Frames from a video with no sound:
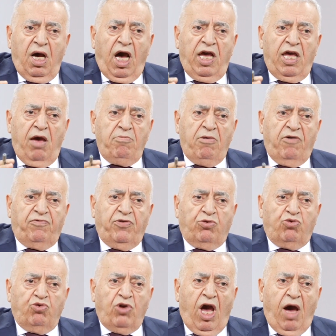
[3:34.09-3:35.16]

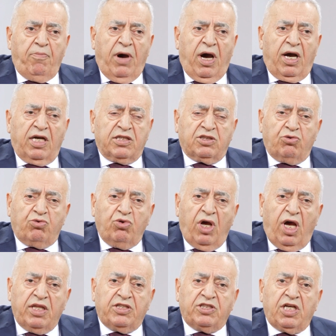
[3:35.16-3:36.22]
IMF'i, Dünya Bankası,
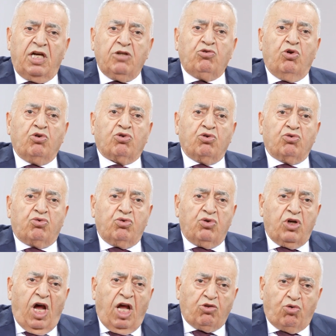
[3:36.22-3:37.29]
Dünya Ticaret
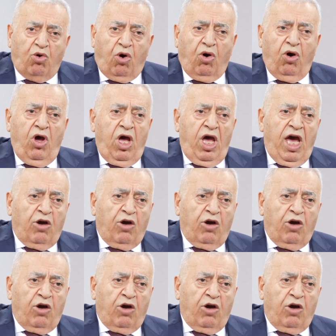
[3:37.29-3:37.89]
Örgütü, NATO,